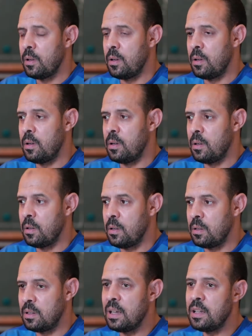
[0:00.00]

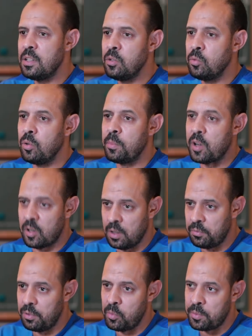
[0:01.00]
الثاني
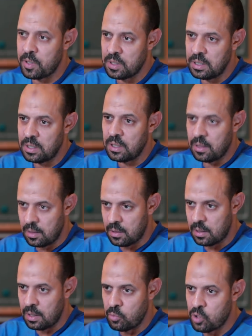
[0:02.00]
وبركات في المباراه دي
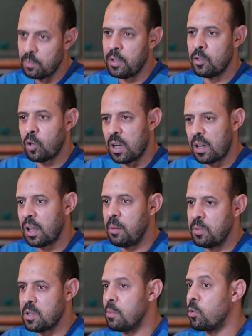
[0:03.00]
آه، كان مصاب لانه كان راجع
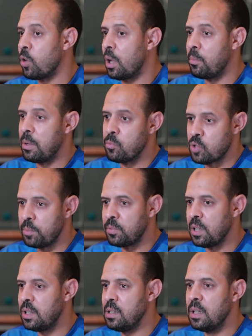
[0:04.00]
من اصابه ورجع بقى مصاب
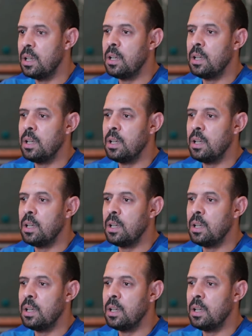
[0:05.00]
ثاني